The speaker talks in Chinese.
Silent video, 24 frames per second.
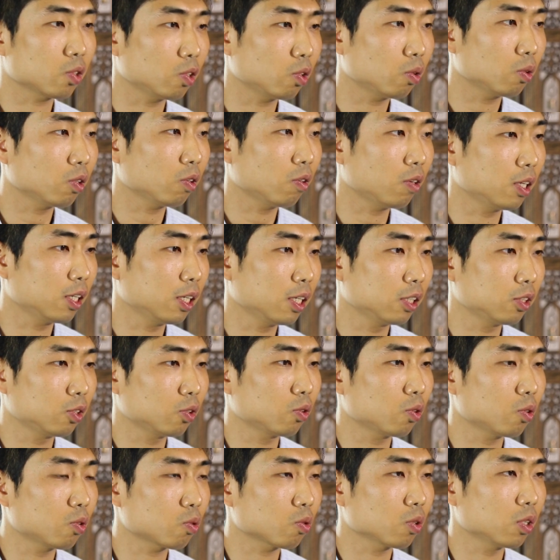的时候的话呢，
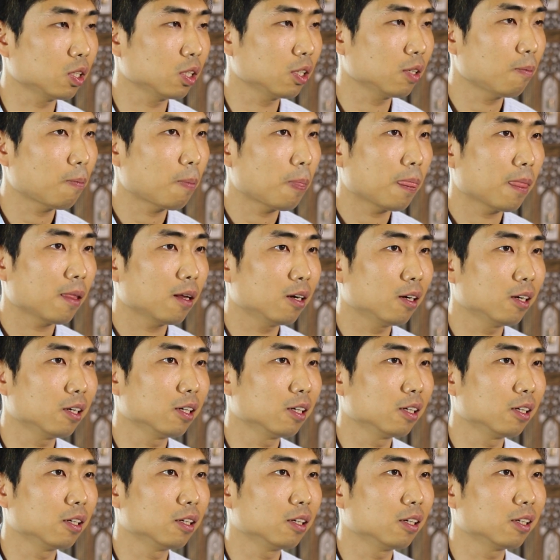就是说，
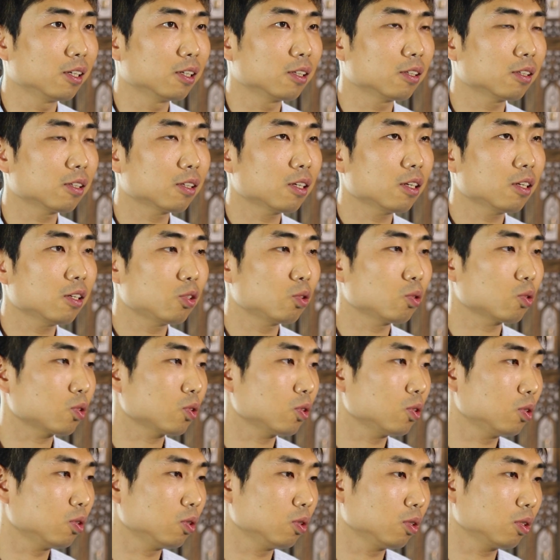呃。就
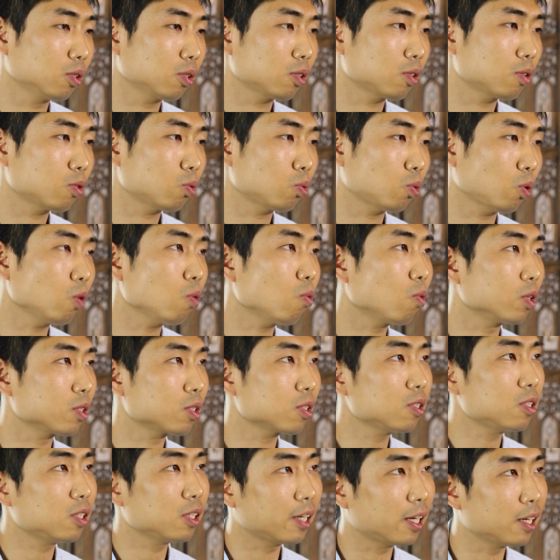是对于我
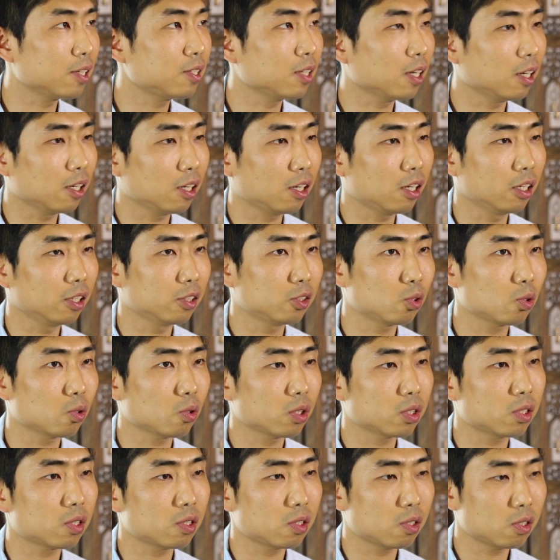自己来讲，哈，就是
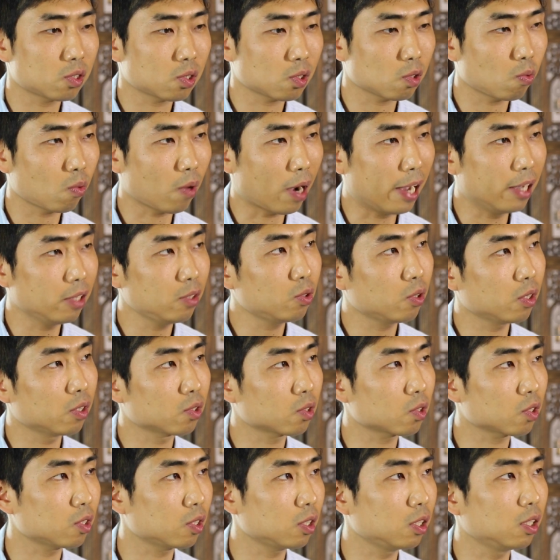说，是完
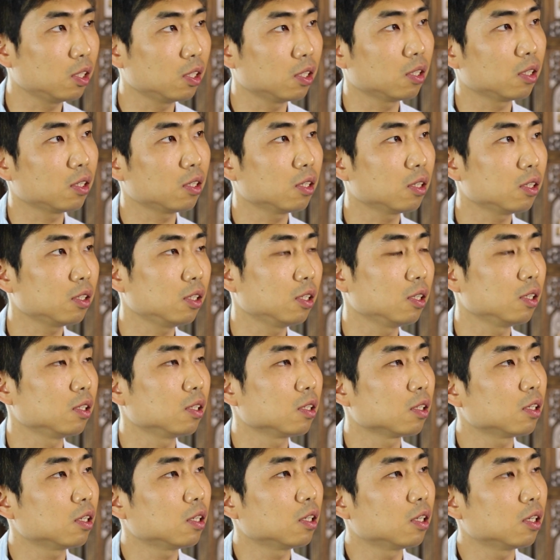全是以
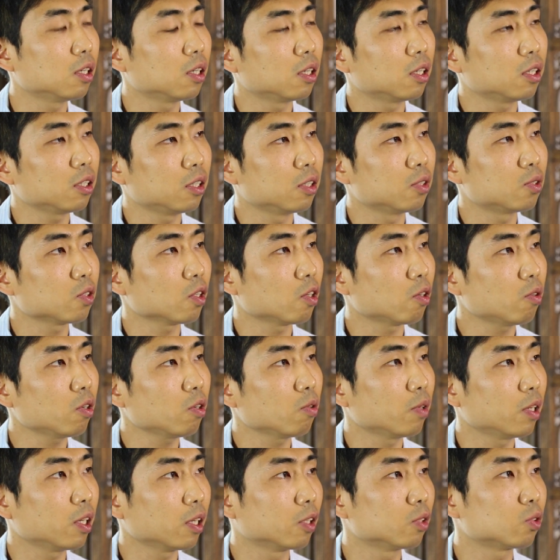以一个以教
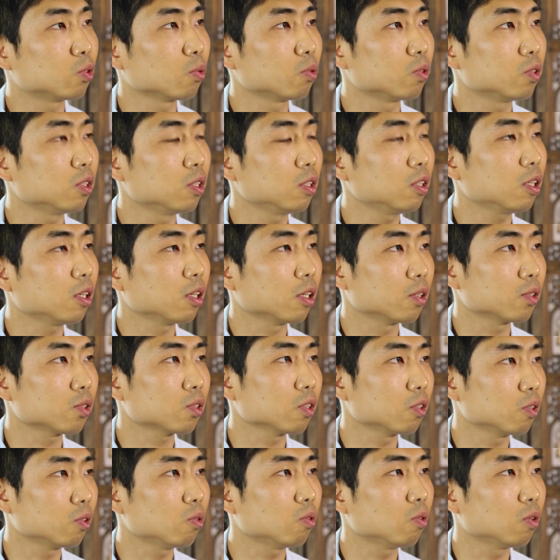会为一个中心的一个
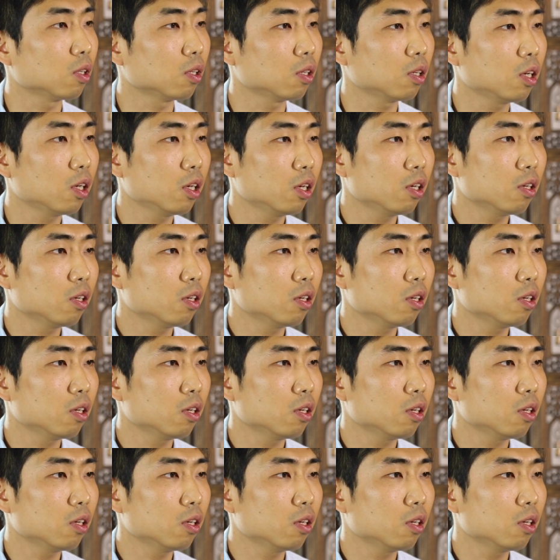生活，